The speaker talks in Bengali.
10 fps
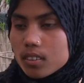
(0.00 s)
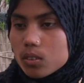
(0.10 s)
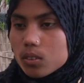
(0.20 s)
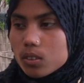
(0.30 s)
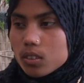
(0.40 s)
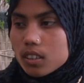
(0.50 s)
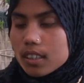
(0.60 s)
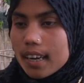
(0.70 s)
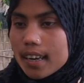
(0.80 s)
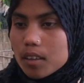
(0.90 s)
তো
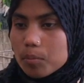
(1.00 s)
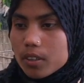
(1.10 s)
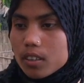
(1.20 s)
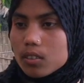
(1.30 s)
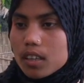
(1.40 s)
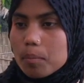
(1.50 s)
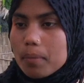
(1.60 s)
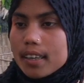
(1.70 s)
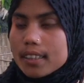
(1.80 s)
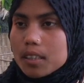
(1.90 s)
রাখার পরে ওরা
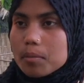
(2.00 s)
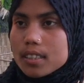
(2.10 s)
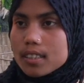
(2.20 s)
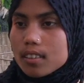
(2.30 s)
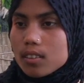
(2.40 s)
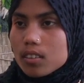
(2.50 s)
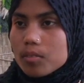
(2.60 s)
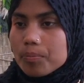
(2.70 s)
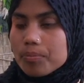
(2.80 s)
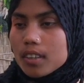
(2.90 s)
পানিতে ভিজছিল
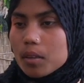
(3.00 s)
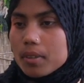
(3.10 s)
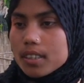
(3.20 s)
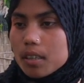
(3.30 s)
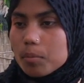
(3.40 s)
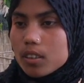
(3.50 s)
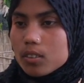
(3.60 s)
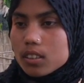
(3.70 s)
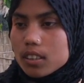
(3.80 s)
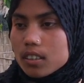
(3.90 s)
ভিজার পরে
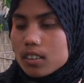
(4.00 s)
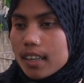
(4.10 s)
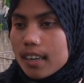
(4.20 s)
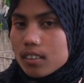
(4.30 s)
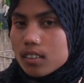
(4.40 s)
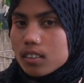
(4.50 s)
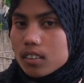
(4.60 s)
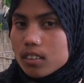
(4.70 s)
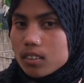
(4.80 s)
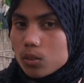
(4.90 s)
ওদের নানা
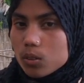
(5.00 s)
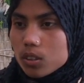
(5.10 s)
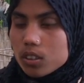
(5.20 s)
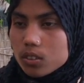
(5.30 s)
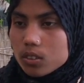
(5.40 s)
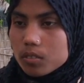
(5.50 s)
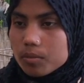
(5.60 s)
ধরনের রোগ হতো